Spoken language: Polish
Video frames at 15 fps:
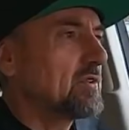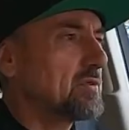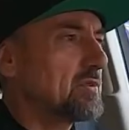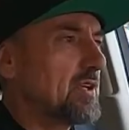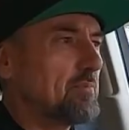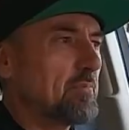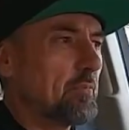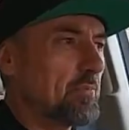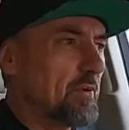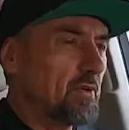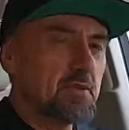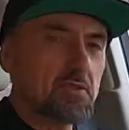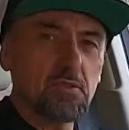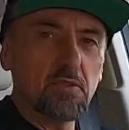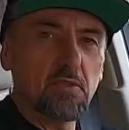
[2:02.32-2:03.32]
które po
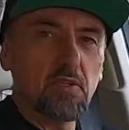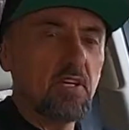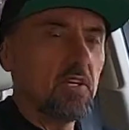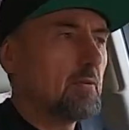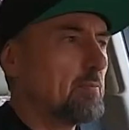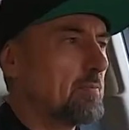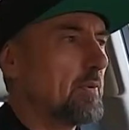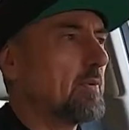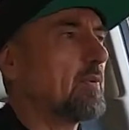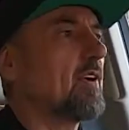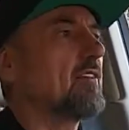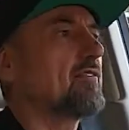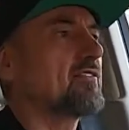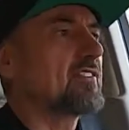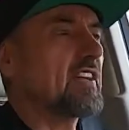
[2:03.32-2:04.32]
prostu
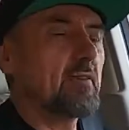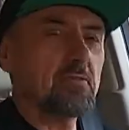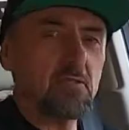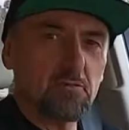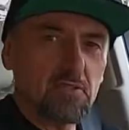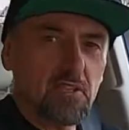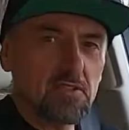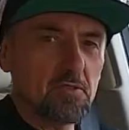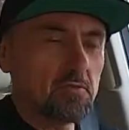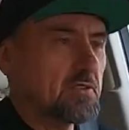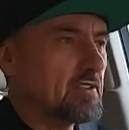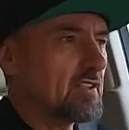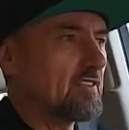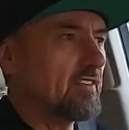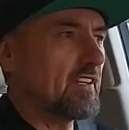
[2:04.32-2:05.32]
było w tamtym czasie
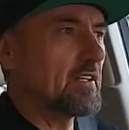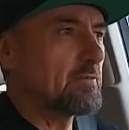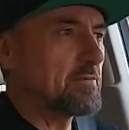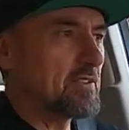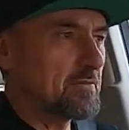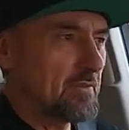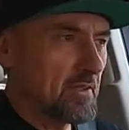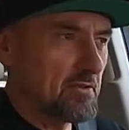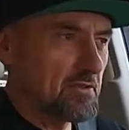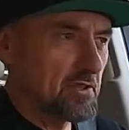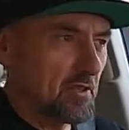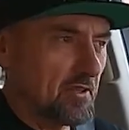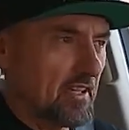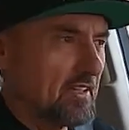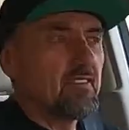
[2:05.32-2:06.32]
użytkowane przez moją
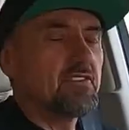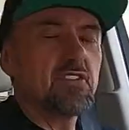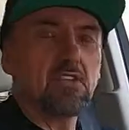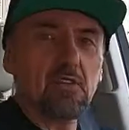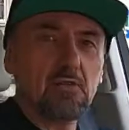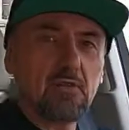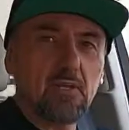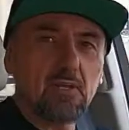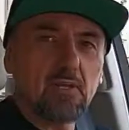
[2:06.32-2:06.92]
żonę. Wziąłem je